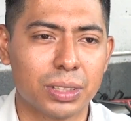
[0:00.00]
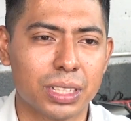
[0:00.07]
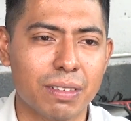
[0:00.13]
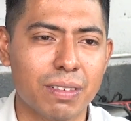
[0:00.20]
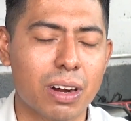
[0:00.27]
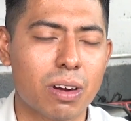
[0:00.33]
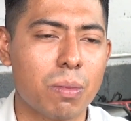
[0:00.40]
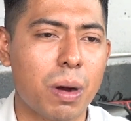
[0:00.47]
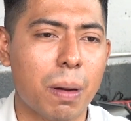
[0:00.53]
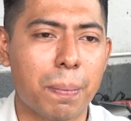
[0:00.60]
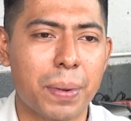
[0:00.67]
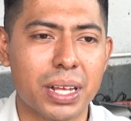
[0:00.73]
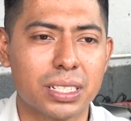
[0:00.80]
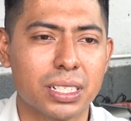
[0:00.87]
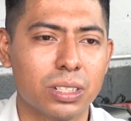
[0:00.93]
iba como a
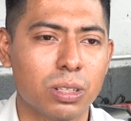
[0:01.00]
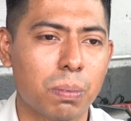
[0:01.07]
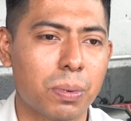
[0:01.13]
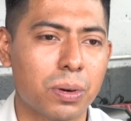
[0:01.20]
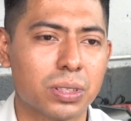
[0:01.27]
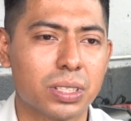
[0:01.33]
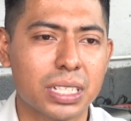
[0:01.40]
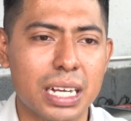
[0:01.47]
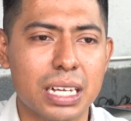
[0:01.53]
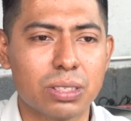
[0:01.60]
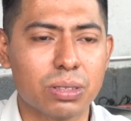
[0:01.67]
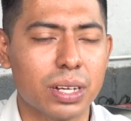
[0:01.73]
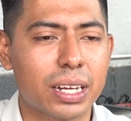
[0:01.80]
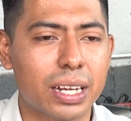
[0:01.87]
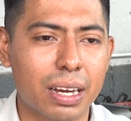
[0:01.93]
pie haciendo
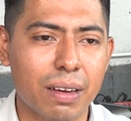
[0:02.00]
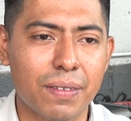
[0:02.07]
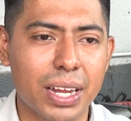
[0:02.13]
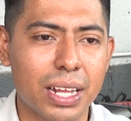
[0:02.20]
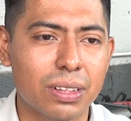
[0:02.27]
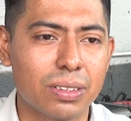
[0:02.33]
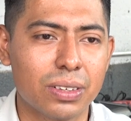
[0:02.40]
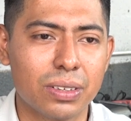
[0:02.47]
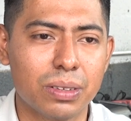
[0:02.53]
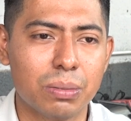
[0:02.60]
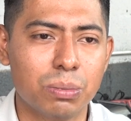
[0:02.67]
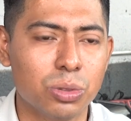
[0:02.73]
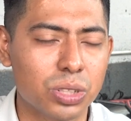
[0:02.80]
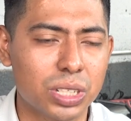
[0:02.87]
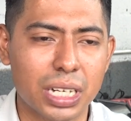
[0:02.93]
procesos, escribiendo
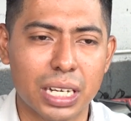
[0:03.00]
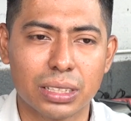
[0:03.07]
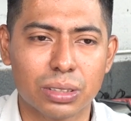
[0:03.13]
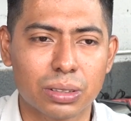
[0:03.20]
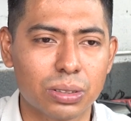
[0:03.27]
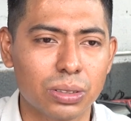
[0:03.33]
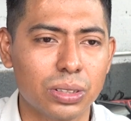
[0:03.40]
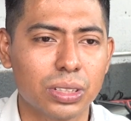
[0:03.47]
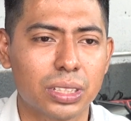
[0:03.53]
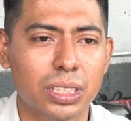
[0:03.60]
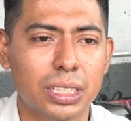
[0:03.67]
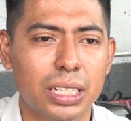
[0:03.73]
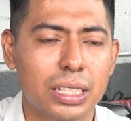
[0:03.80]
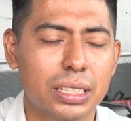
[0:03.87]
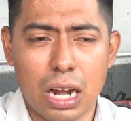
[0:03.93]
muchas
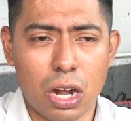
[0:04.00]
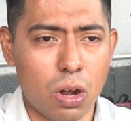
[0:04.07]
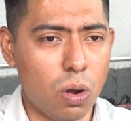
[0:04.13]
cosas.